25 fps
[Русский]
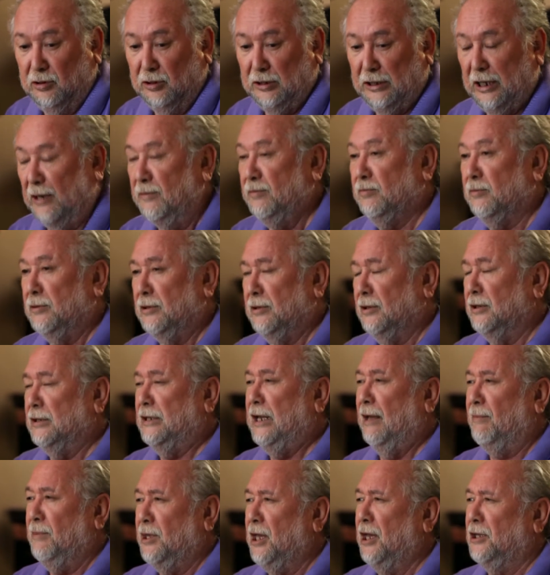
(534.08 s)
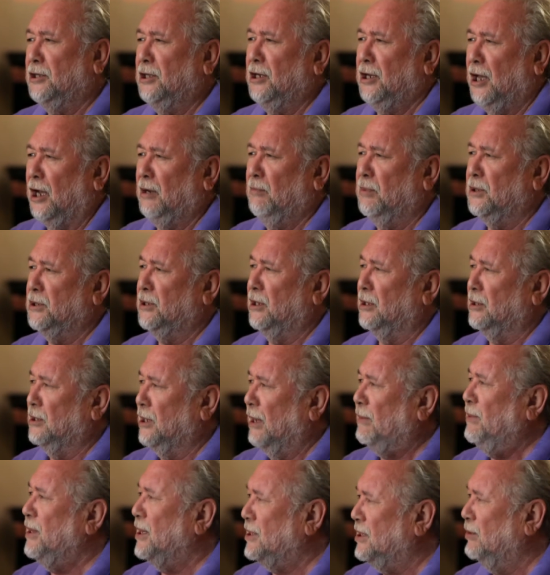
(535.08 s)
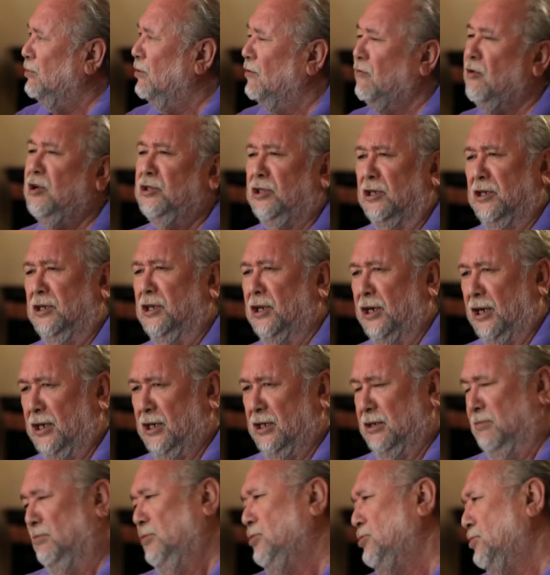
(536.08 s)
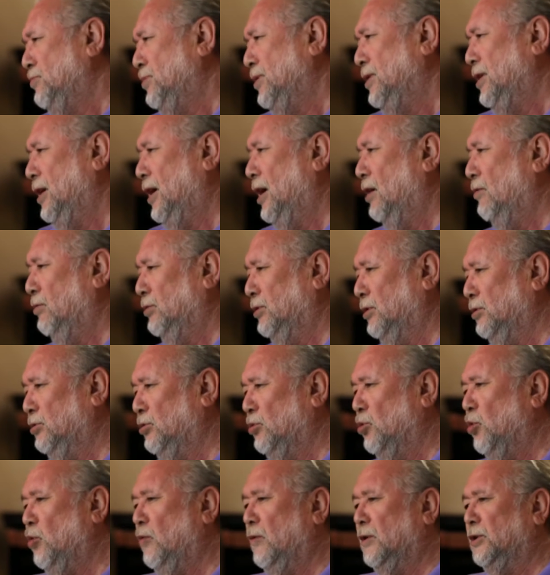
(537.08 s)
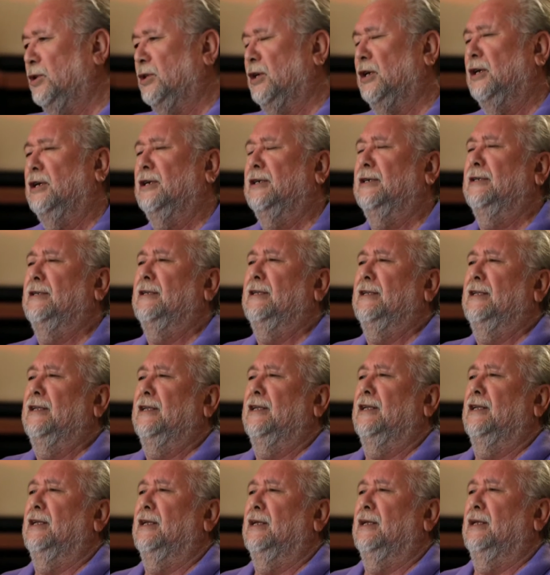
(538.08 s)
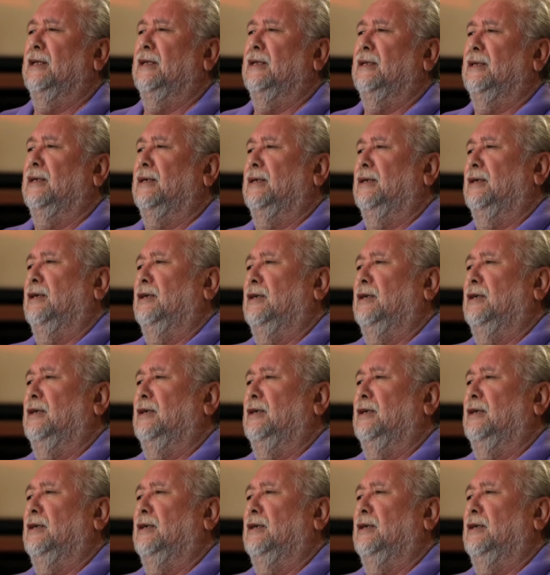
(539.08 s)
для, для меня это как бы для меня самого это героизм. Может быть, для кого-то другого это э,